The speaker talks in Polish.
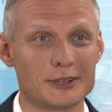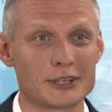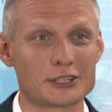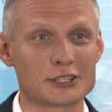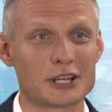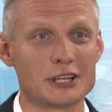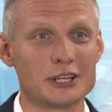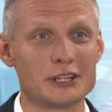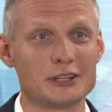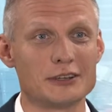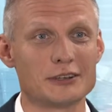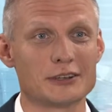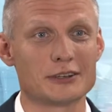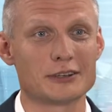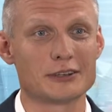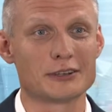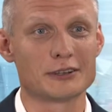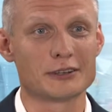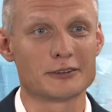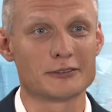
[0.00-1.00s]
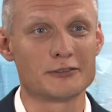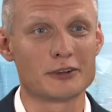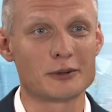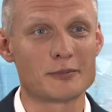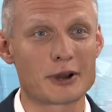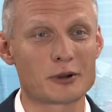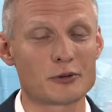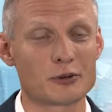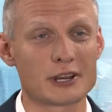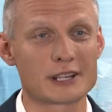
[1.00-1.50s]
Jeżeli e,
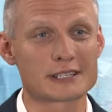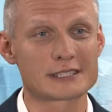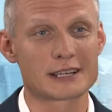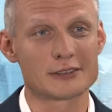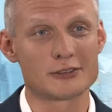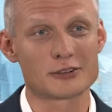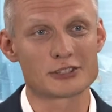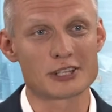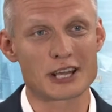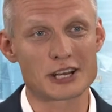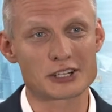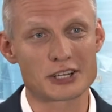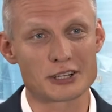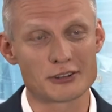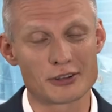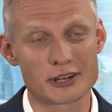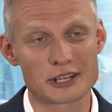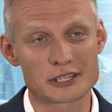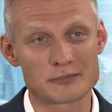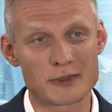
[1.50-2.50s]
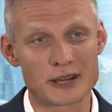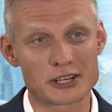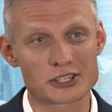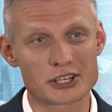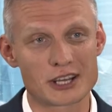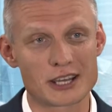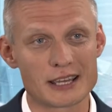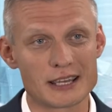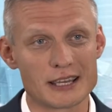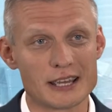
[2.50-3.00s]
firma kurierska dostarcza do nas
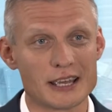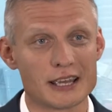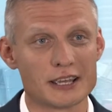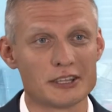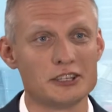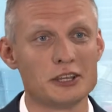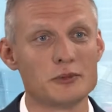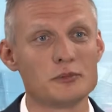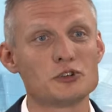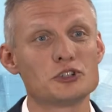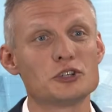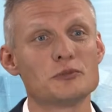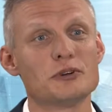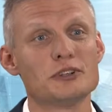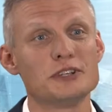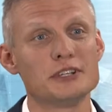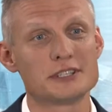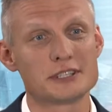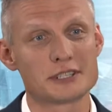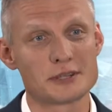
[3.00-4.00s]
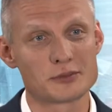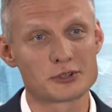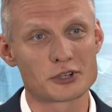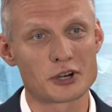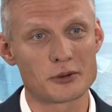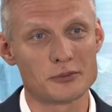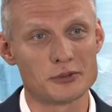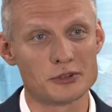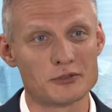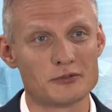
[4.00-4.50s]
paczkę, nie musimy nic z tym
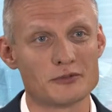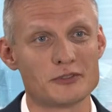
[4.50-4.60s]
zrobić.